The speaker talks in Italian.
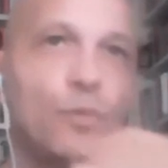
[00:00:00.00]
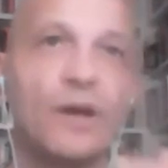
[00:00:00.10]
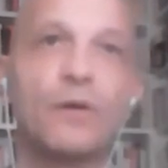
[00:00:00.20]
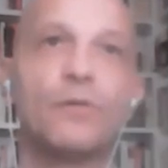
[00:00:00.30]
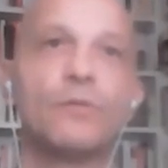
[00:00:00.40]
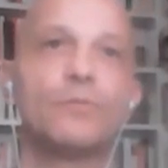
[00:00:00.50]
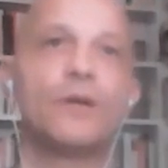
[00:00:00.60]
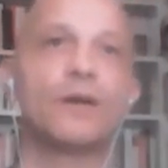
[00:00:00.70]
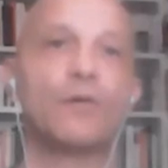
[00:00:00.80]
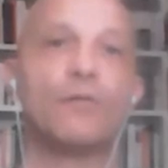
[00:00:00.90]
una,
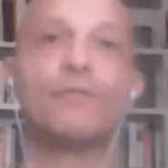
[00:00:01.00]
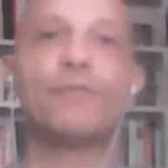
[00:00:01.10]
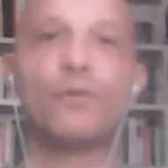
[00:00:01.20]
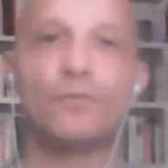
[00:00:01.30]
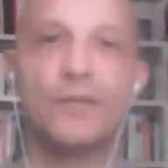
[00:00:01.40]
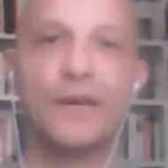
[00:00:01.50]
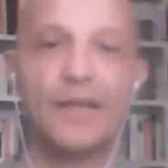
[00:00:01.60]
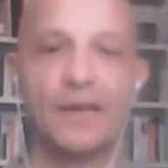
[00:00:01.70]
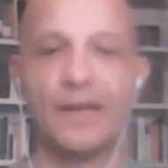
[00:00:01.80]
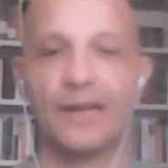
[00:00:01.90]
una,
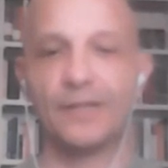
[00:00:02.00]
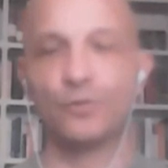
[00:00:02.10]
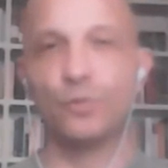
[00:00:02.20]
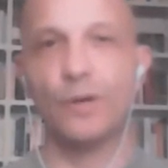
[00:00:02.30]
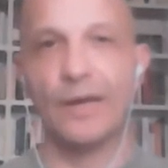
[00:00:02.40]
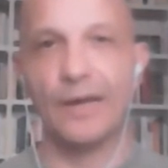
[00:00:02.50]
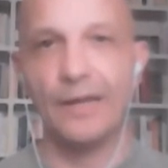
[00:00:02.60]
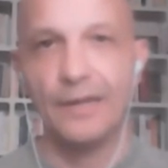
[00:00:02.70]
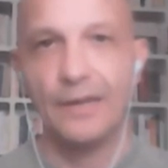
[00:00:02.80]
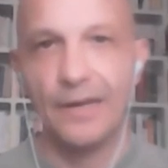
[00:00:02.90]
confondere la natura,
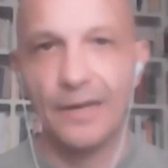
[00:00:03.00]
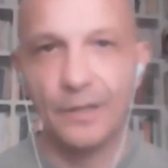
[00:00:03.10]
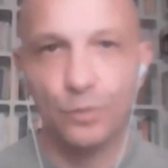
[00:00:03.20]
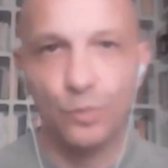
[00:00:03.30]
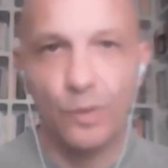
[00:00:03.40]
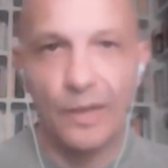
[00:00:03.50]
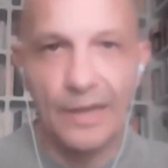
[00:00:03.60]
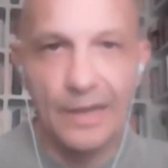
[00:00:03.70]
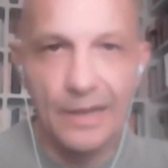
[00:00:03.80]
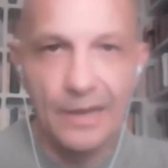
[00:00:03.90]
la
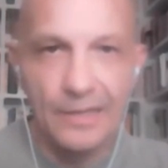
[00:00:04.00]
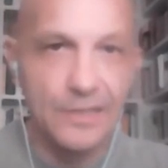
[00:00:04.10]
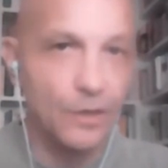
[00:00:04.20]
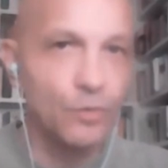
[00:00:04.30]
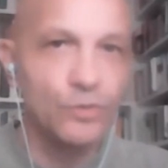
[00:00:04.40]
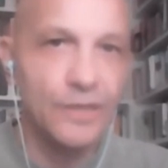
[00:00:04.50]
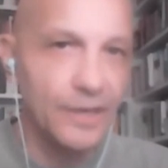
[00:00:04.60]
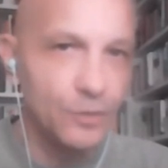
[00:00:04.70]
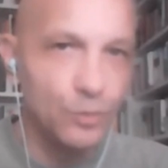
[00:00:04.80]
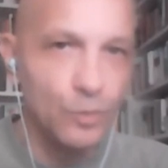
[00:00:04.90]
natura, la seconda
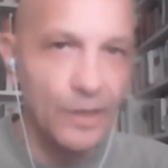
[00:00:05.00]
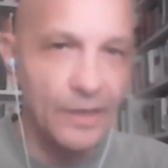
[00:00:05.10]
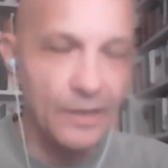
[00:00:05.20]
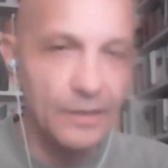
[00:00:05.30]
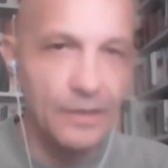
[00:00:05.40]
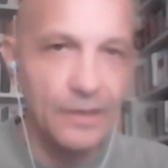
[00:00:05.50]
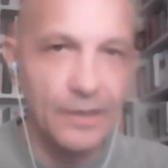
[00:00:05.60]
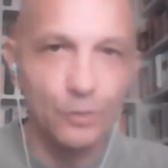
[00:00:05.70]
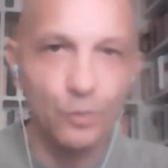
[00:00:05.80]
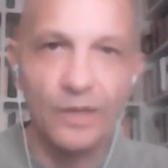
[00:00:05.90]
natura, eh, la
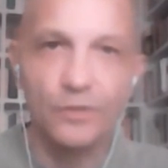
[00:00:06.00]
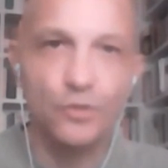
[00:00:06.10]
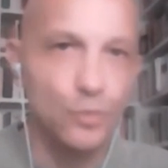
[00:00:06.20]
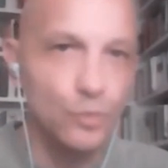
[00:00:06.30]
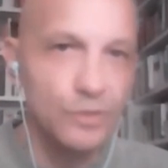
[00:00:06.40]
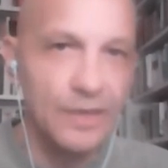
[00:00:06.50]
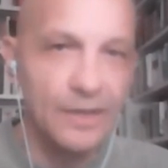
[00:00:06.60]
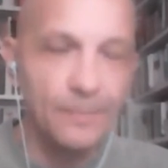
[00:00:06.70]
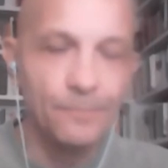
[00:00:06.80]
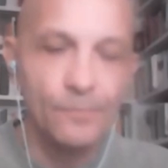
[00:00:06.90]
natura
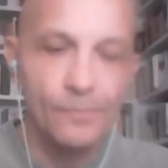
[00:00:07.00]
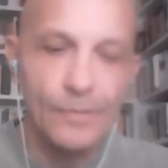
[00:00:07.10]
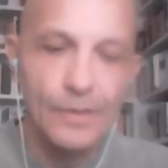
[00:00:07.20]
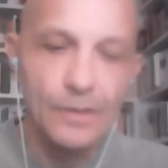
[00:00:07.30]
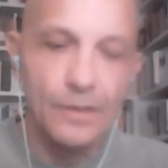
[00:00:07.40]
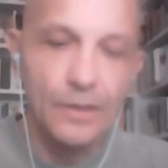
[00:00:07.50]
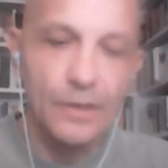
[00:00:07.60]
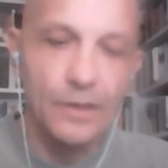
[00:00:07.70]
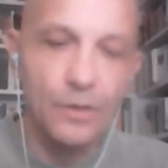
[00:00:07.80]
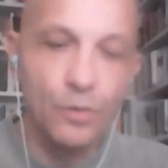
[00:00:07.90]
aggiunta,
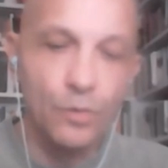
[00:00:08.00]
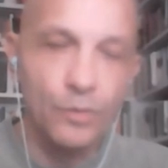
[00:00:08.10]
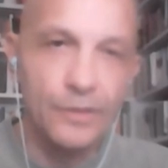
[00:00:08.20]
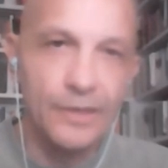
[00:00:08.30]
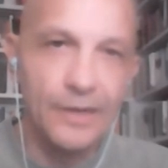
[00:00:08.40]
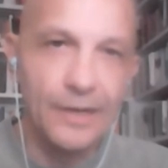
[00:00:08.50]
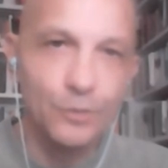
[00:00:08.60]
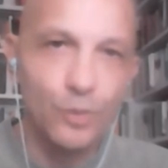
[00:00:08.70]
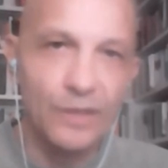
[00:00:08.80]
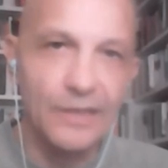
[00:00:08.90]
eh, con la
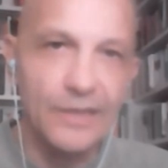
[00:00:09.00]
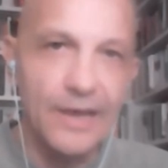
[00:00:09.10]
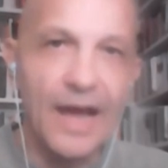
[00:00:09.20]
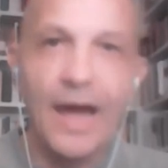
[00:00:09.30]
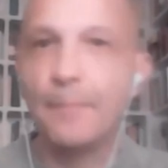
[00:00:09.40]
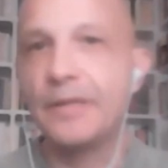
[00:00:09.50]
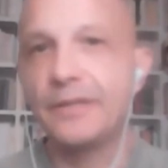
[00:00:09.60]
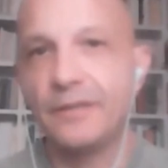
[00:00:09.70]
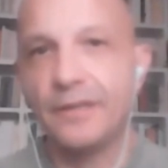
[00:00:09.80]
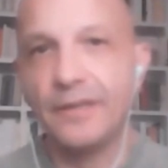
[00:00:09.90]
natura degli
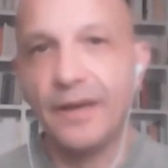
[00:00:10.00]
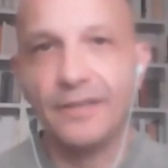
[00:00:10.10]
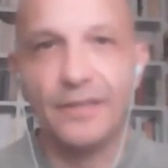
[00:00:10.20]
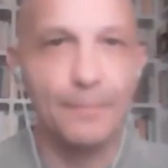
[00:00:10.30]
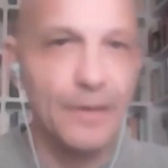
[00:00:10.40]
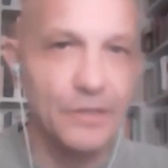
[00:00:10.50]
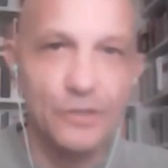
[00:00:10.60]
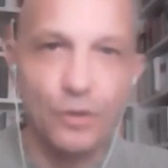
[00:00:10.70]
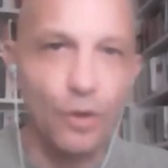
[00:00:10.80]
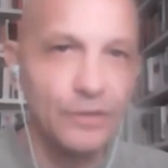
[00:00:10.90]
abiti, eh, direbbe
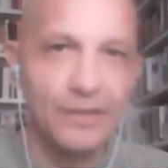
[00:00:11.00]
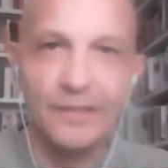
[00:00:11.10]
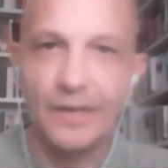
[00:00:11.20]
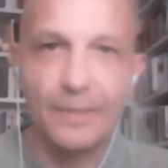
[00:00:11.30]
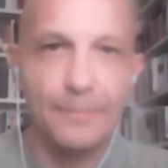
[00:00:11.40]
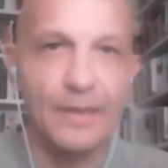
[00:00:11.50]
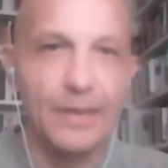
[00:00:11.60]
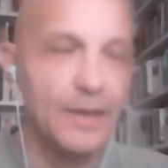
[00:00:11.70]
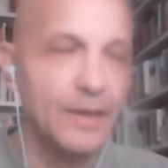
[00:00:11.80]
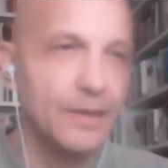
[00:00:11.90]
Aristotele,
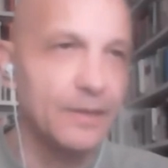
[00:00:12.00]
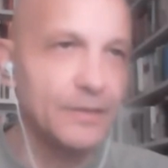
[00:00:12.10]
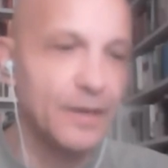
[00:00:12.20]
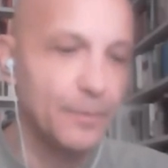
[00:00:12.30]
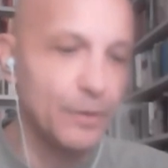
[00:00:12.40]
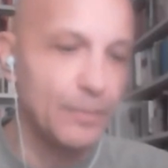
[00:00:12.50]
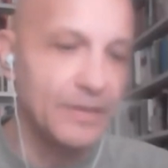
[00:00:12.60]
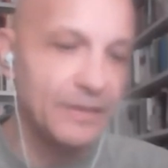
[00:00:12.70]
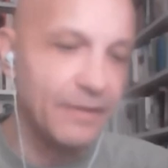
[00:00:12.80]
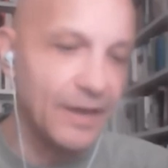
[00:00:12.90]
direbbe, direbbero i
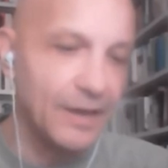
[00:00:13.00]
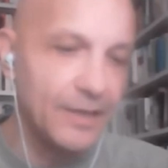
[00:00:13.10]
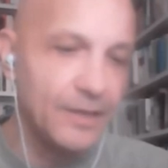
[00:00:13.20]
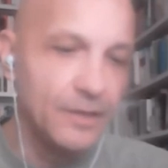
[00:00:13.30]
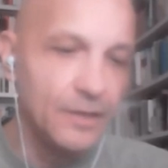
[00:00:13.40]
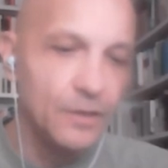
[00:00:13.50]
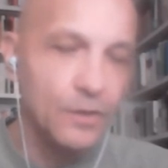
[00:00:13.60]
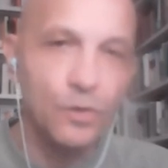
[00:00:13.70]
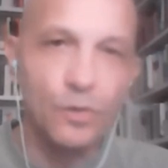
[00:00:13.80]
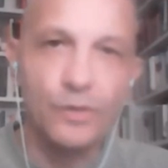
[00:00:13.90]
medievali,
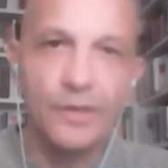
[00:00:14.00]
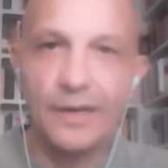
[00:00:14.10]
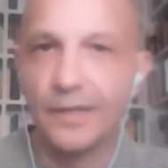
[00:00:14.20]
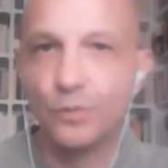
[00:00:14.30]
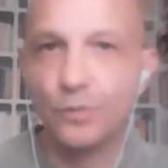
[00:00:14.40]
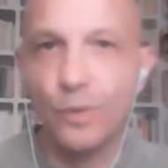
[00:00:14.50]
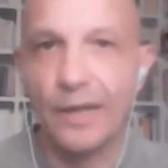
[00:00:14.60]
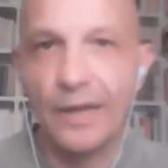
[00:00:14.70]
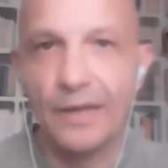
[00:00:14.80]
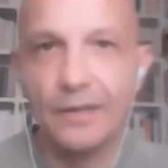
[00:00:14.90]
con la
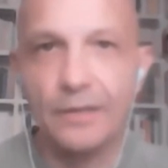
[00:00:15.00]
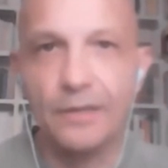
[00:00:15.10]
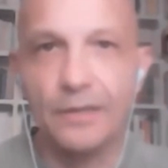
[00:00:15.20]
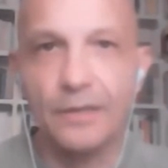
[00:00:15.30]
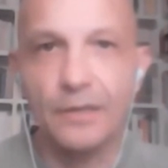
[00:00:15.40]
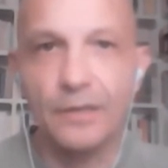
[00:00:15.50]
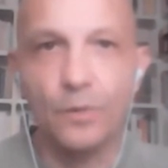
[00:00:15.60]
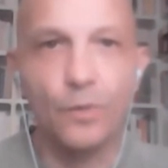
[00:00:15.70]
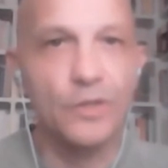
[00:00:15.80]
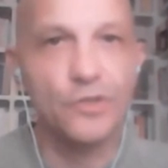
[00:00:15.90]
natura eh,
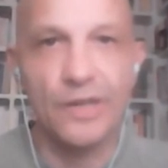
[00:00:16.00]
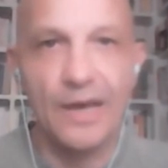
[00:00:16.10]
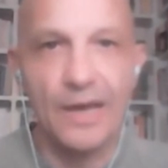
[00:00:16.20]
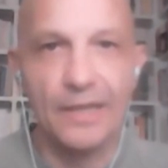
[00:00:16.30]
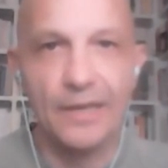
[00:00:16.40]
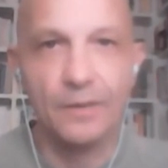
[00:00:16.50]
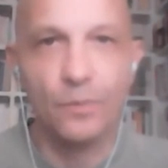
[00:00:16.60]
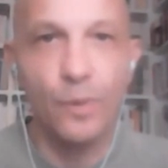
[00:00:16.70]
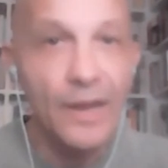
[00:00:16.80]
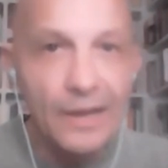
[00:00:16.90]
originaria.
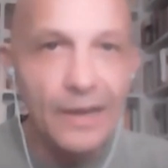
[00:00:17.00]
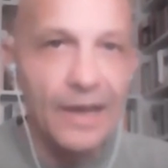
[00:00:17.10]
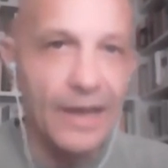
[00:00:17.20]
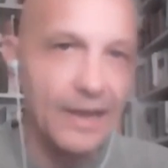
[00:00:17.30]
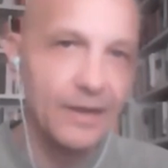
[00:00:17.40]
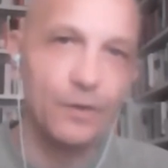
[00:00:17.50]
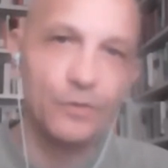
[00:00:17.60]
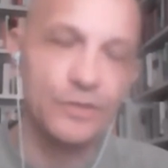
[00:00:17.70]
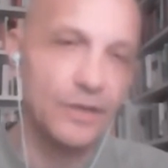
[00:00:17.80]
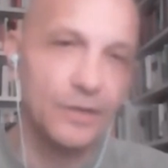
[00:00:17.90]
Quella è la
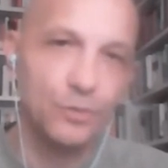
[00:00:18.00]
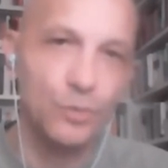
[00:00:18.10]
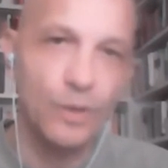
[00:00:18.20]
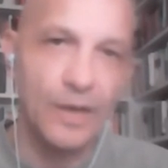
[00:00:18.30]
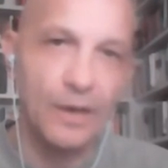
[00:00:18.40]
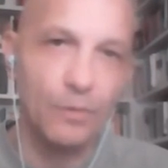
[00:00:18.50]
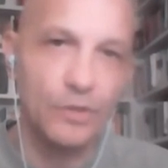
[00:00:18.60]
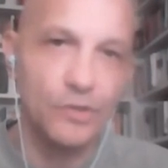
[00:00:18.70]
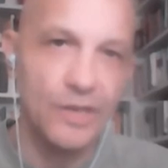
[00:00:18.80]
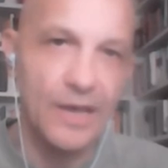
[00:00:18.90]
nostra natura
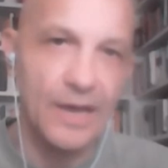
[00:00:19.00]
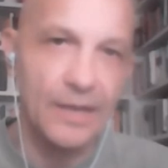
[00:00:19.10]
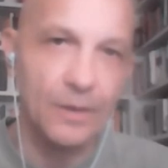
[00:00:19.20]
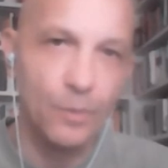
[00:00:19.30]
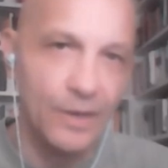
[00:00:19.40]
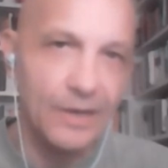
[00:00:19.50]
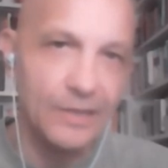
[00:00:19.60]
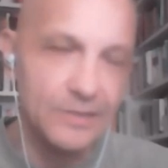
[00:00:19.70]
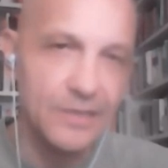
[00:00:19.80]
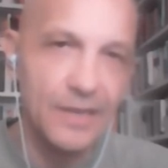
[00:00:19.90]
originaria, quella
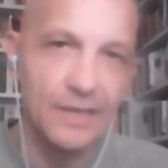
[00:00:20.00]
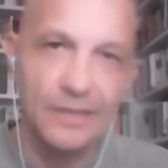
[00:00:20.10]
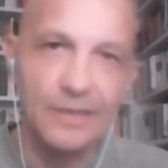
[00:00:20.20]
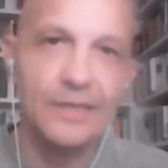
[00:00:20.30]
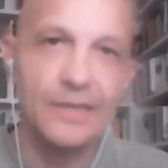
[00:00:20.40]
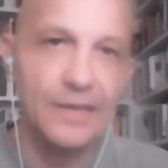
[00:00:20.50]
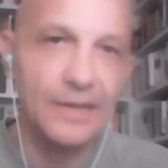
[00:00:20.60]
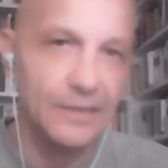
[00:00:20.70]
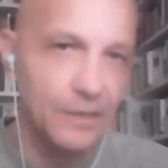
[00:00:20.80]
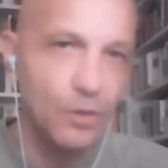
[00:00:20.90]
l'insegna
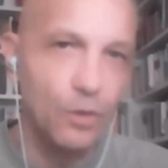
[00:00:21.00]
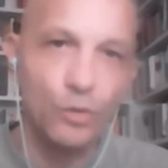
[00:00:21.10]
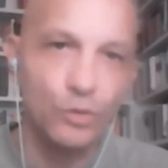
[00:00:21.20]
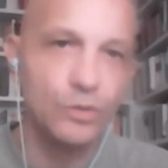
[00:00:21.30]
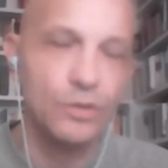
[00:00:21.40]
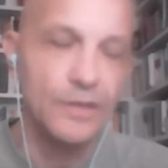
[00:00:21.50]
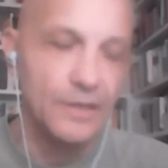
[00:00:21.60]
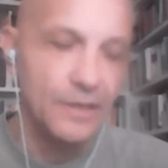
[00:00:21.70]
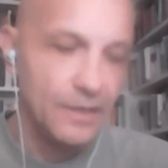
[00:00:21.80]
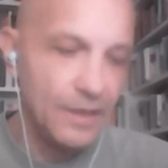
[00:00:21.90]
dell'ira, dell'odio
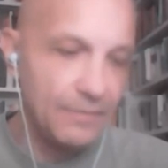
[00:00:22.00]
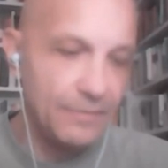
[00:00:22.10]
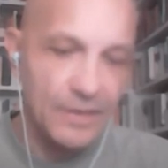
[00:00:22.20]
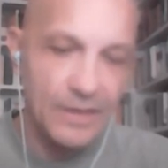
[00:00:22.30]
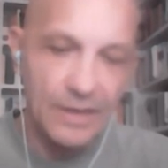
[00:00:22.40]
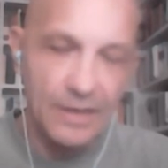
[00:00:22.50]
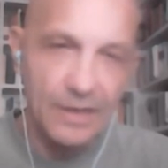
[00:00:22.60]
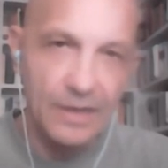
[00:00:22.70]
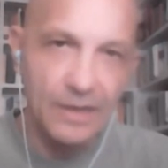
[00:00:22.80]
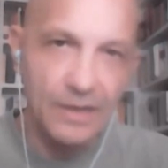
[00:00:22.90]
e
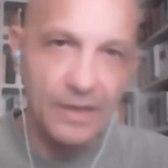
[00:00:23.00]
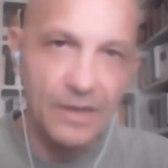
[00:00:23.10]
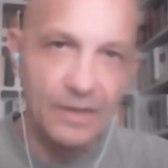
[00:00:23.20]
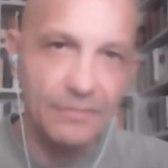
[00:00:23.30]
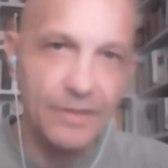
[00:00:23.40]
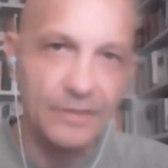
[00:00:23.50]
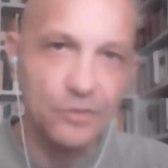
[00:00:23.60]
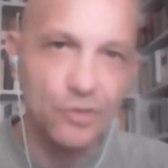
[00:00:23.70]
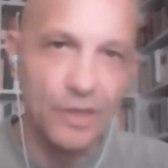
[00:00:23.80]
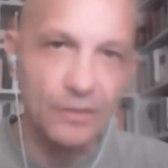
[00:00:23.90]
via, e via
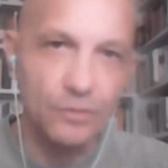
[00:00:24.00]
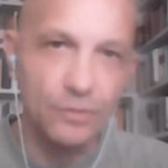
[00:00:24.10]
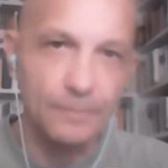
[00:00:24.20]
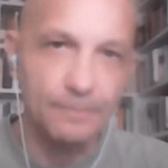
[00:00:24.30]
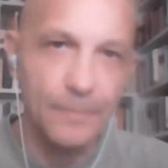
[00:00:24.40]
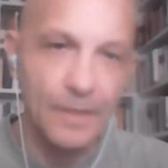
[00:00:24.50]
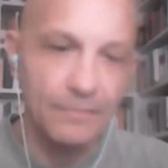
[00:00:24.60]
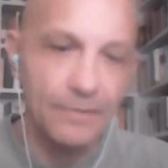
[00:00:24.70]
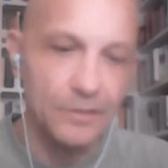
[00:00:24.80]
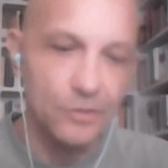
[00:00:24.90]
dicendo. Mm, e
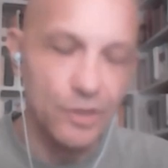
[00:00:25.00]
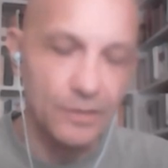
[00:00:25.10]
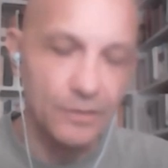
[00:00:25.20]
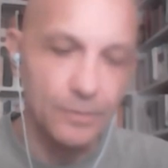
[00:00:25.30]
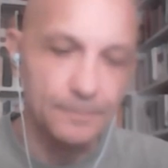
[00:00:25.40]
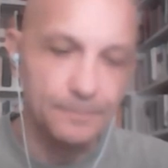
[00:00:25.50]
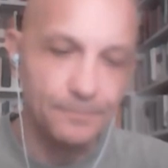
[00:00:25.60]
via dicendo